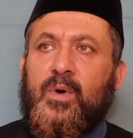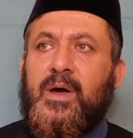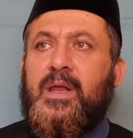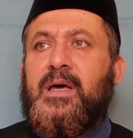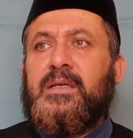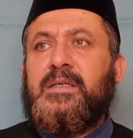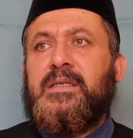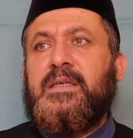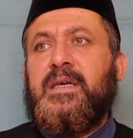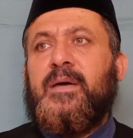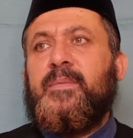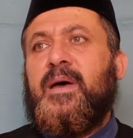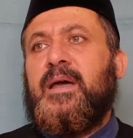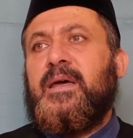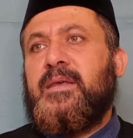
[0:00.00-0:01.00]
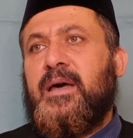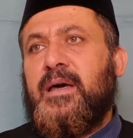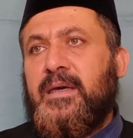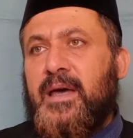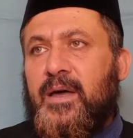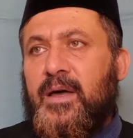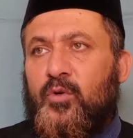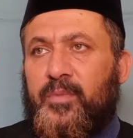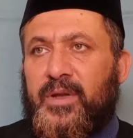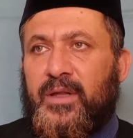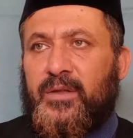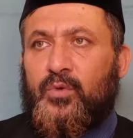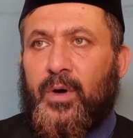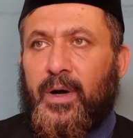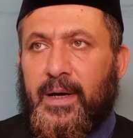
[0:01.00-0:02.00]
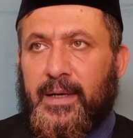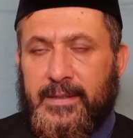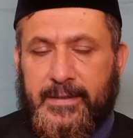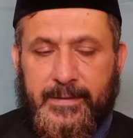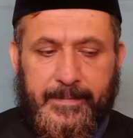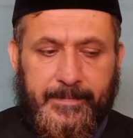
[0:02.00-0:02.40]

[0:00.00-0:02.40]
ولا سيما إذا كانوا من الدعاة